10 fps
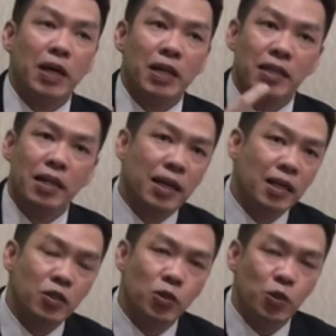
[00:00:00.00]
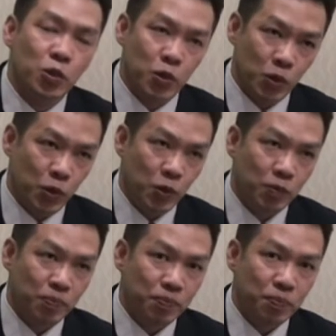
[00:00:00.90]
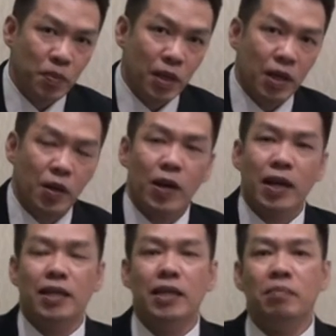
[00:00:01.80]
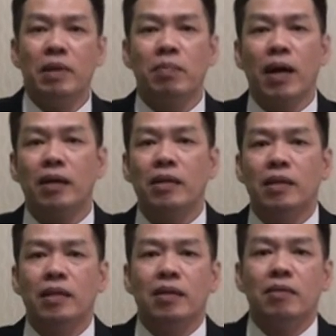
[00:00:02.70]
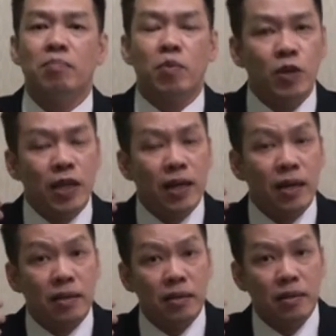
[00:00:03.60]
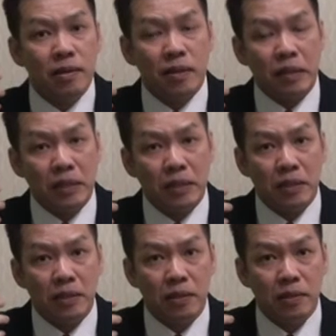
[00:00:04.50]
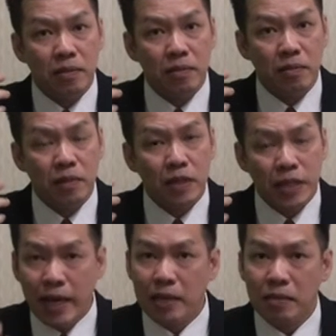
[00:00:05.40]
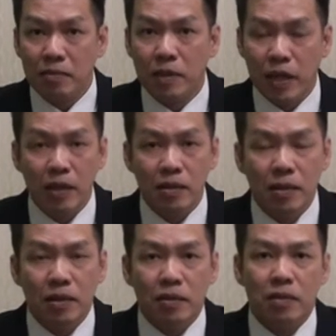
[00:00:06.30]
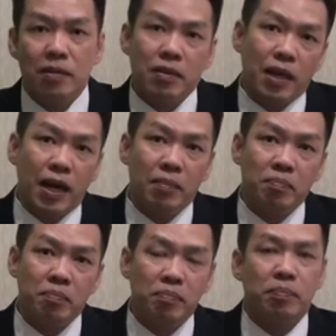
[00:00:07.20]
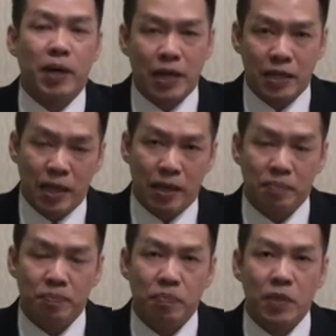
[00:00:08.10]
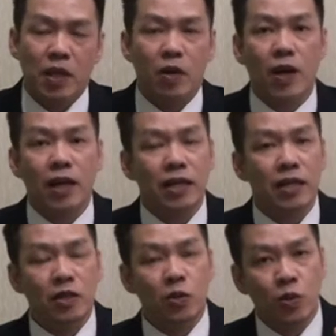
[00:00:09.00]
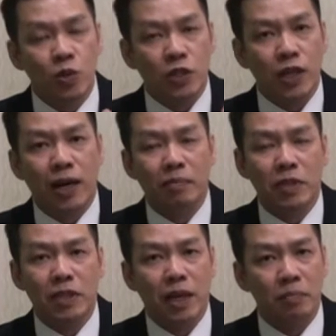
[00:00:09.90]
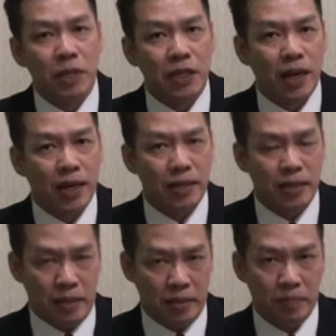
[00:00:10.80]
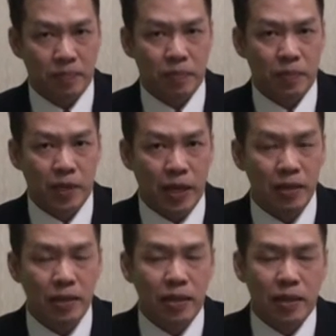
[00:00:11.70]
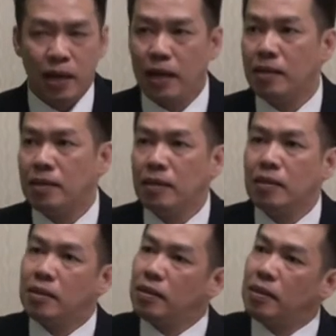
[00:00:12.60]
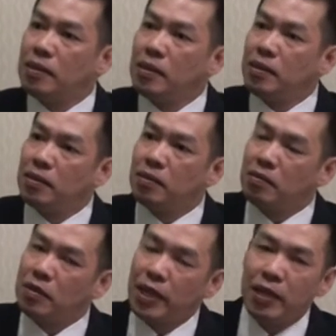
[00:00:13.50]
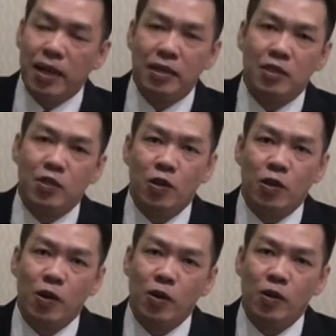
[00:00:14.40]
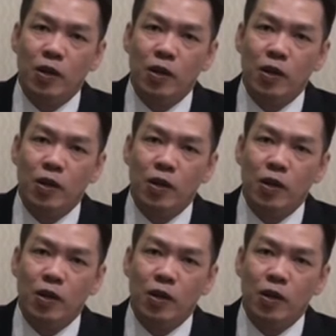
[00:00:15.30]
bekerja dengan sungguh-sungguh. Orang ini memang punya uh, niat ya dalam bekerja. Orang ini tulus di dalam setiap tindakannya, ya. Nah, eh, saya kasih contoh